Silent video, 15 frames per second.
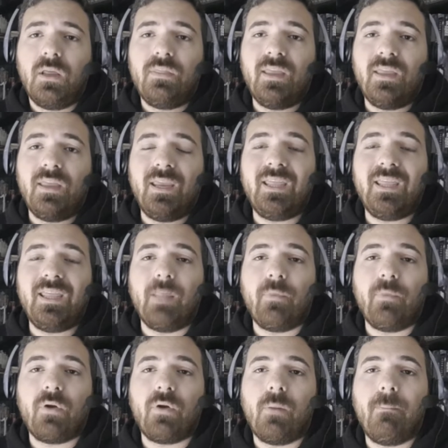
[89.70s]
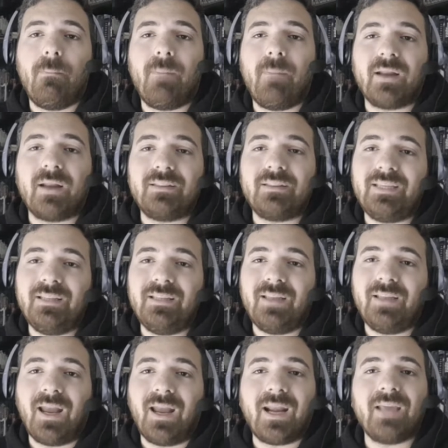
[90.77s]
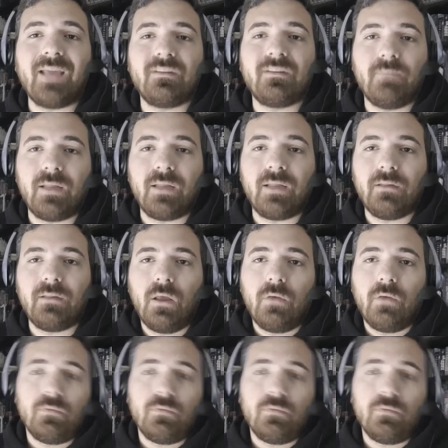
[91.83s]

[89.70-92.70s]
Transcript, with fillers: dirigida por Martín Rechtman,